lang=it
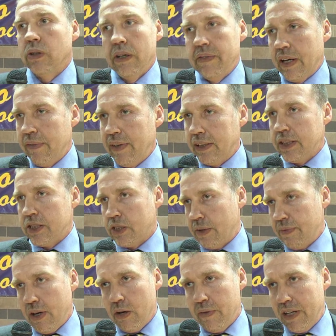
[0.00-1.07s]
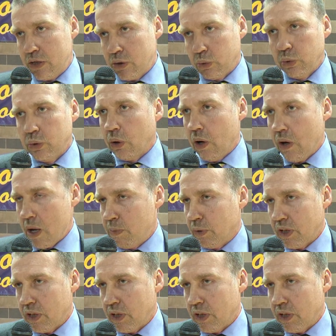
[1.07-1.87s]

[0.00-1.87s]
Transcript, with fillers: noi veramente ci abbiamo messo tutto quello che